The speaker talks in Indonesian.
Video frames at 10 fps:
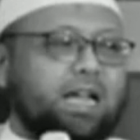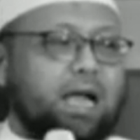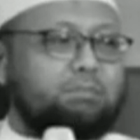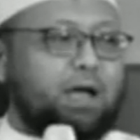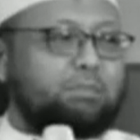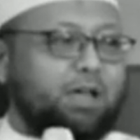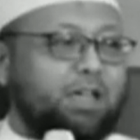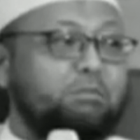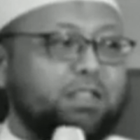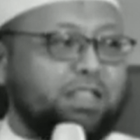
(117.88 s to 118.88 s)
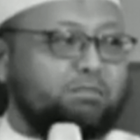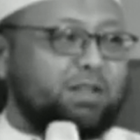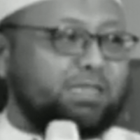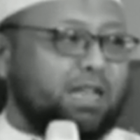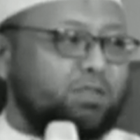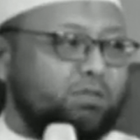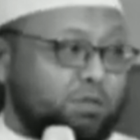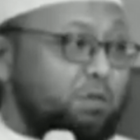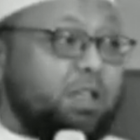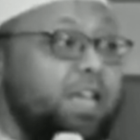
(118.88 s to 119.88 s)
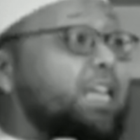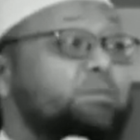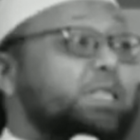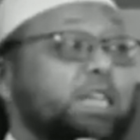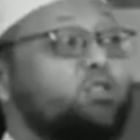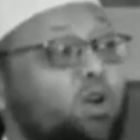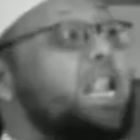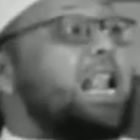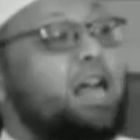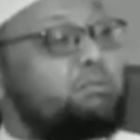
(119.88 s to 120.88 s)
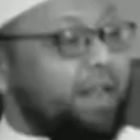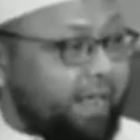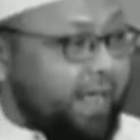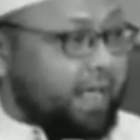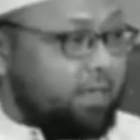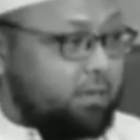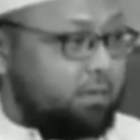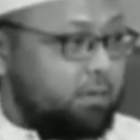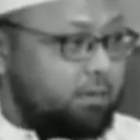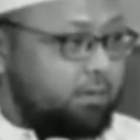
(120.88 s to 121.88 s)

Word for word: aja nggak apa-apa. Yang penting bersatu tuh. Ini persatuan ala mereka.